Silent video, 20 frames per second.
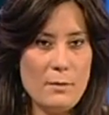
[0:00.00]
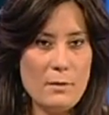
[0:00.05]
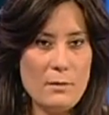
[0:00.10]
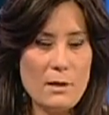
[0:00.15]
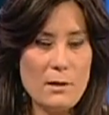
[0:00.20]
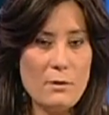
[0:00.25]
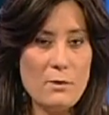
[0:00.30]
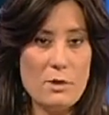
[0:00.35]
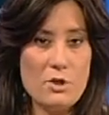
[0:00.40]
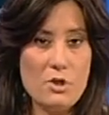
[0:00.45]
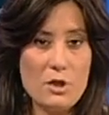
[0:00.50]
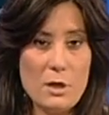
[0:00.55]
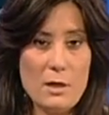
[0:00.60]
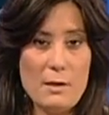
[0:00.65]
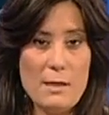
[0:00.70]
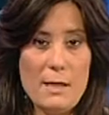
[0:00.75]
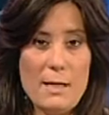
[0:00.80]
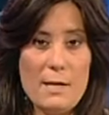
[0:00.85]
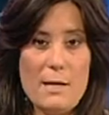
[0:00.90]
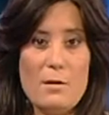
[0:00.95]
potranno
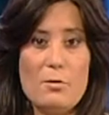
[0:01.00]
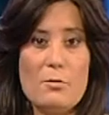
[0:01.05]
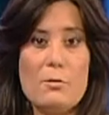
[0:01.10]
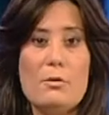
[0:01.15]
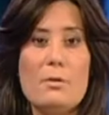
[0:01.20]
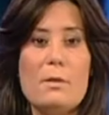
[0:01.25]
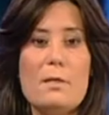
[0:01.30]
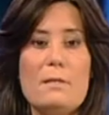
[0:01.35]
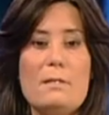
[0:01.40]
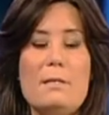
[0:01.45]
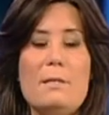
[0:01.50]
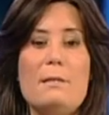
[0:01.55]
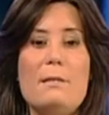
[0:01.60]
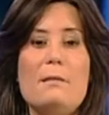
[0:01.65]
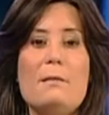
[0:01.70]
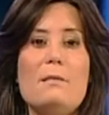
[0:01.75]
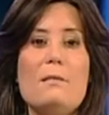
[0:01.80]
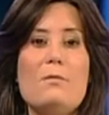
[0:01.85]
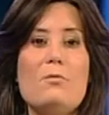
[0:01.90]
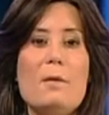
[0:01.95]
accedere alla loro cassetta
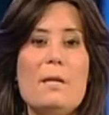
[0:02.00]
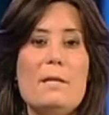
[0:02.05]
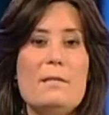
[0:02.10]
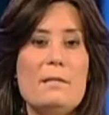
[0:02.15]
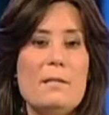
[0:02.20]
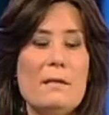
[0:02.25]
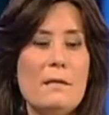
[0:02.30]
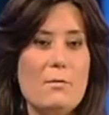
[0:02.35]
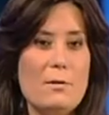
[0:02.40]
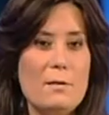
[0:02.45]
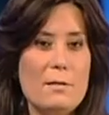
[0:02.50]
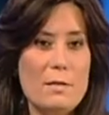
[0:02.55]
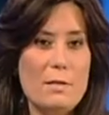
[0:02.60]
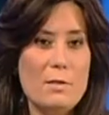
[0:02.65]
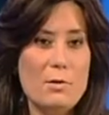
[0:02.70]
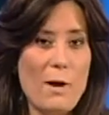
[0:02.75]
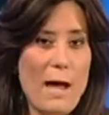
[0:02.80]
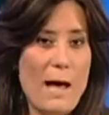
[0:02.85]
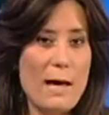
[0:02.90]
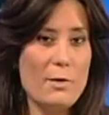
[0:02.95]
di sicurezza in
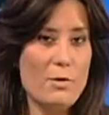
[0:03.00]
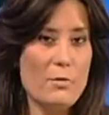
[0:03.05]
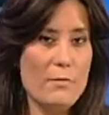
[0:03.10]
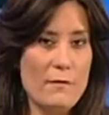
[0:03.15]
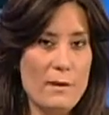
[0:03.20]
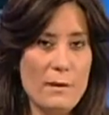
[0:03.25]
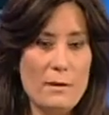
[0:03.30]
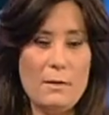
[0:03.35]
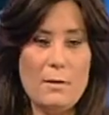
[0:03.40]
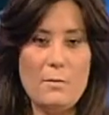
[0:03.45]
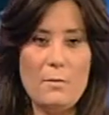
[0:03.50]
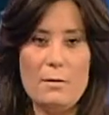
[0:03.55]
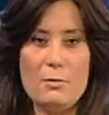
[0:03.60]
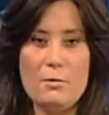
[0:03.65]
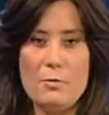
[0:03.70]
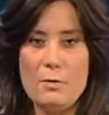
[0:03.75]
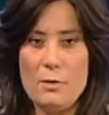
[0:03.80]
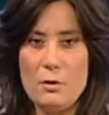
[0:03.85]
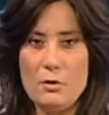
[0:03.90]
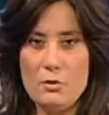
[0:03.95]
qualsiasi orario,
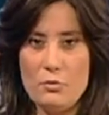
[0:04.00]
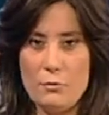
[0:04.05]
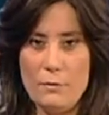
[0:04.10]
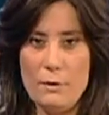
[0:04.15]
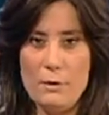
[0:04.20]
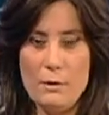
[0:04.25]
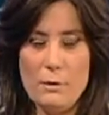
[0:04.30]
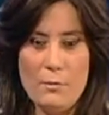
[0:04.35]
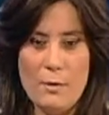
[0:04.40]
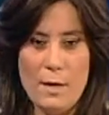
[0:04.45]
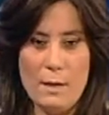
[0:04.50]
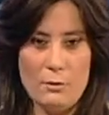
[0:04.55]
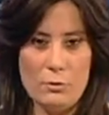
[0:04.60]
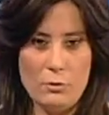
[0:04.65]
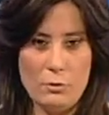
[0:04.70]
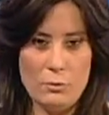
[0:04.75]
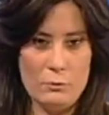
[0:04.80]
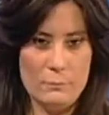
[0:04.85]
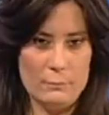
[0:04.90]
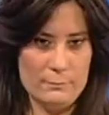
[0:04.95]
24 ore su
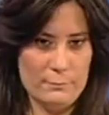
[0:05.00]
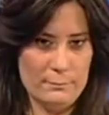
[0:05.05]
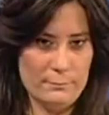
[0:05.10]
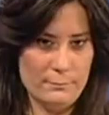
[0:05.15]
24.